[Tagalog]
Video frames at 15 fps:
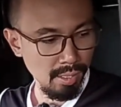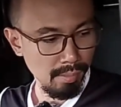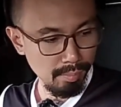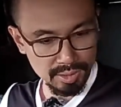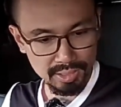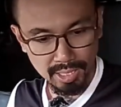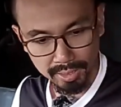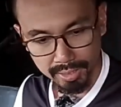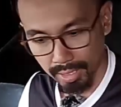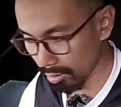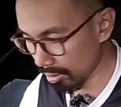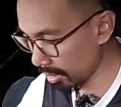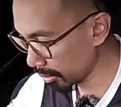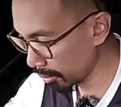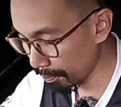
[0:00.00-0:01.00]
Basta lagay
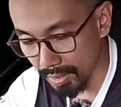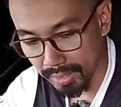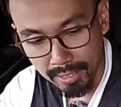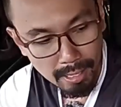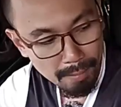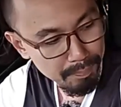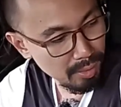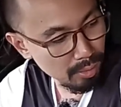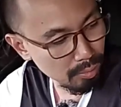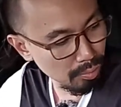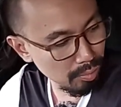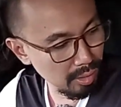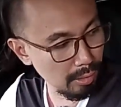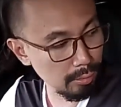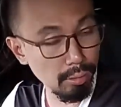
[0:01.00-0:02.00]
nyo lang yung pinakapinto
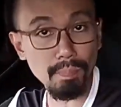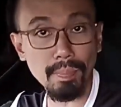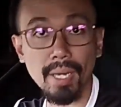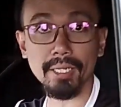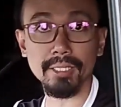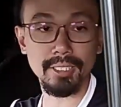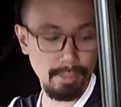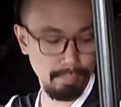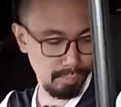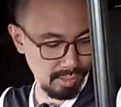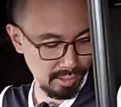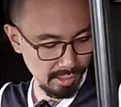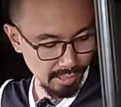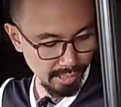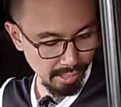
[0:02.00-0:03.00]
dito para
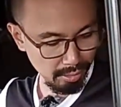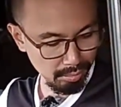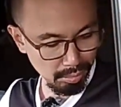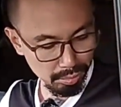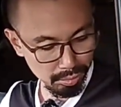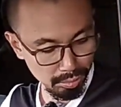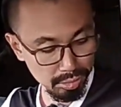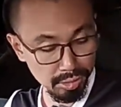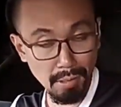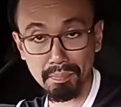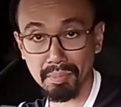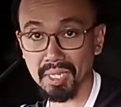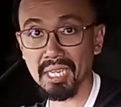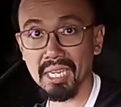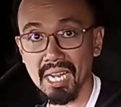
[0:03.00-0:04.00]
safety sila. And also,
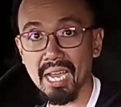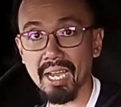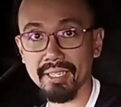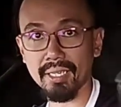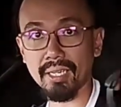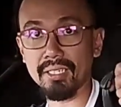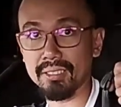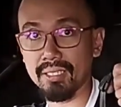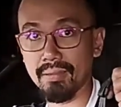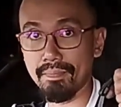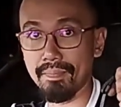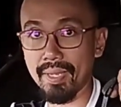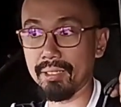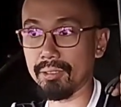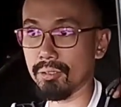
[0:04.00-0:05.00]
syempre kailangan
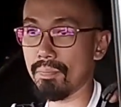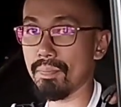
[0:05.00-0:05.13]
naka-seatbelt no?